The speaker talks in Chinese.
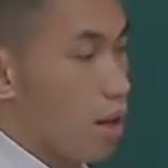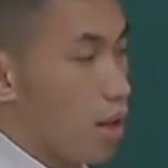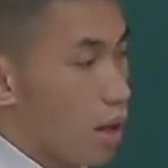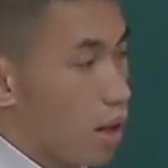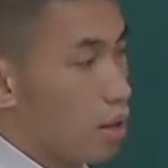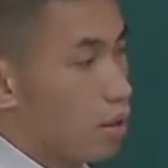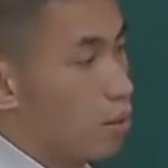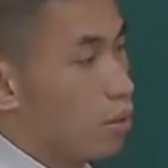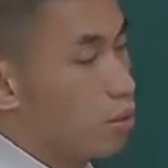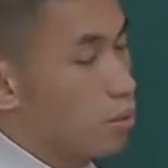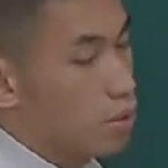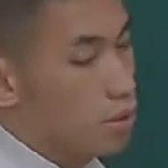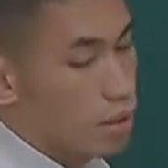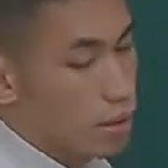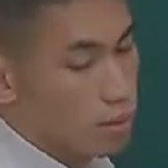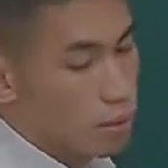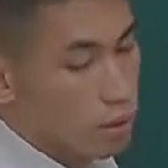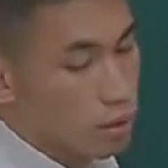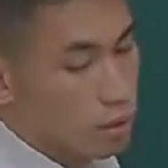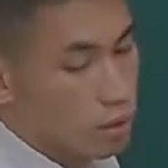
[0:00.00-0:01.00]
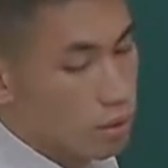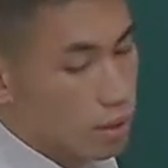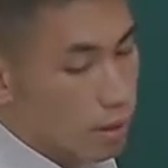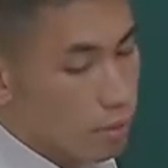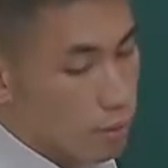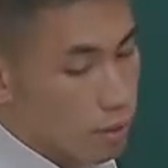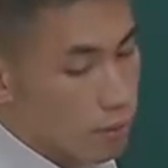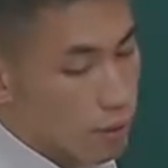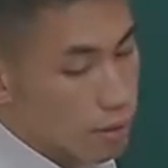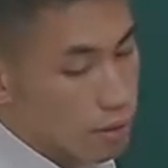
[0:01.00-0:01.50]
他如果说建名在
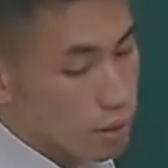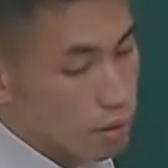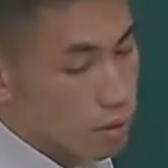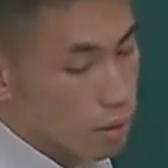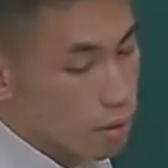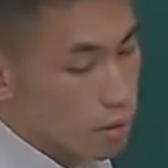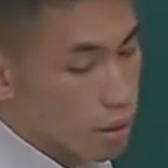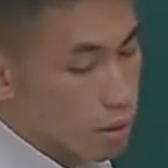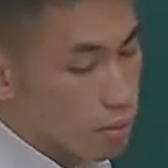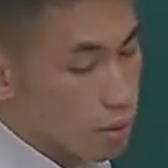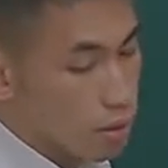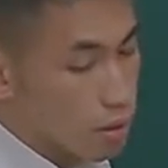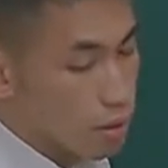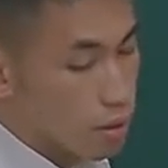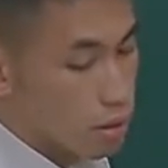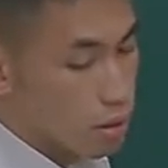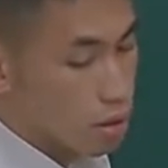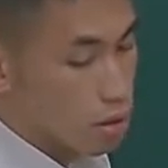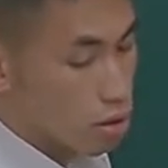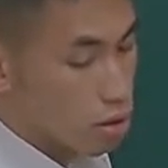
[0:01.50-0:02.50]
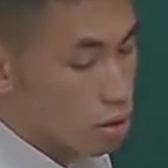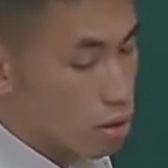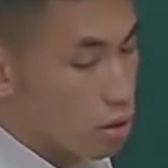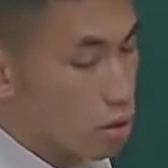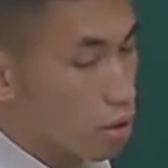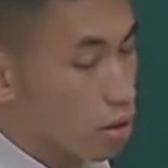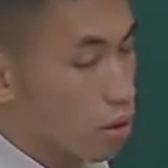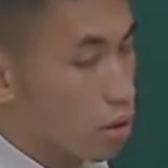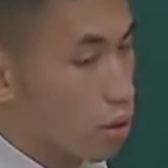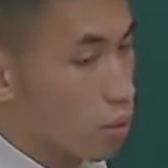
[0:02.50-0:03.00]
民法上的建名登记是
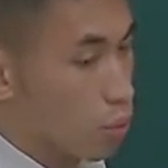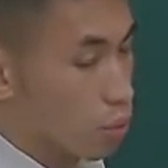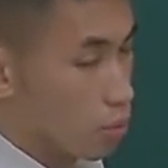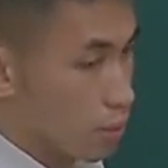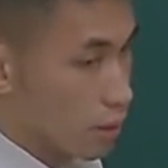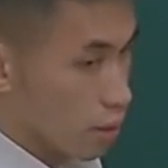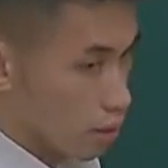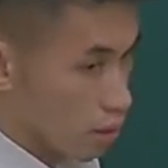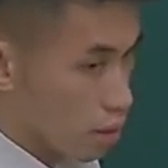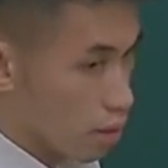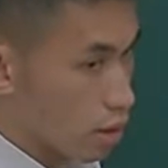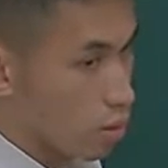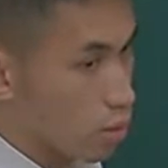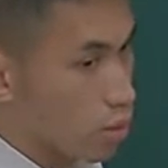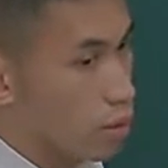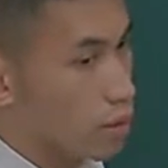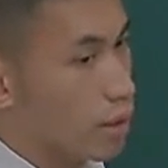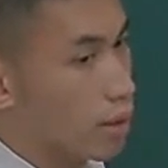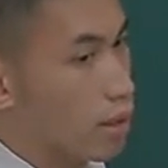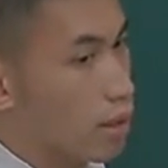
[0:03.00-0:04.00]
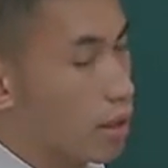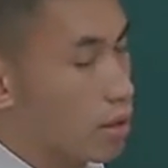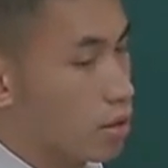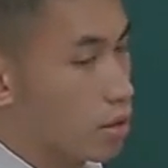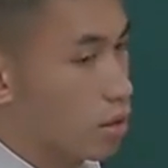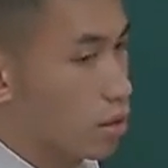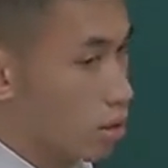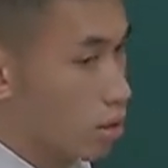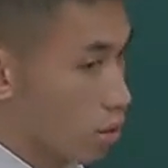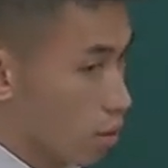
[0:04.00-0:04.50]
一个无名契约，但它
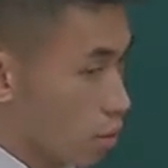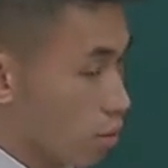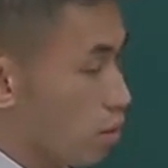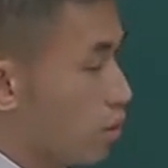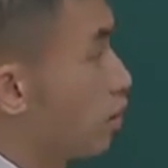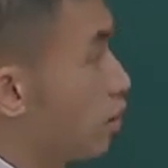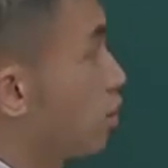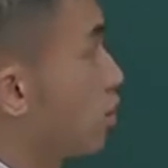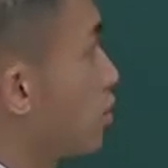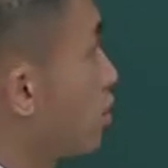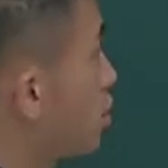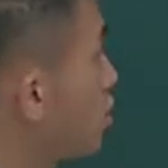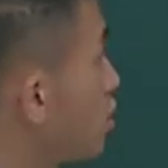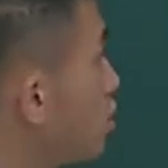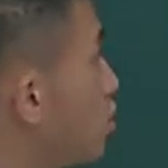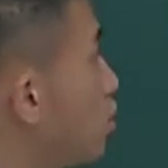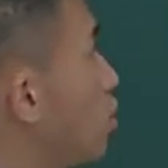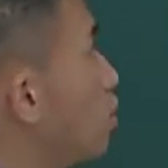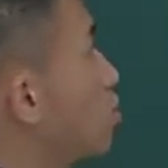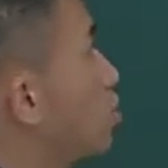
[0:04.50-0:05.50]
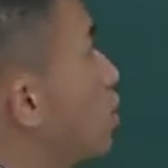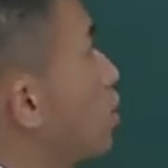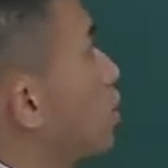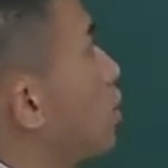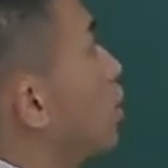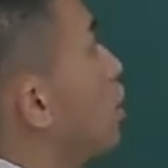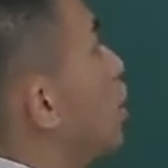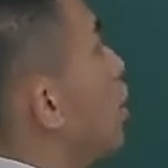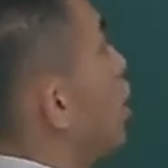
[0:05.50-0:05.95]
是一个有效的契约，所以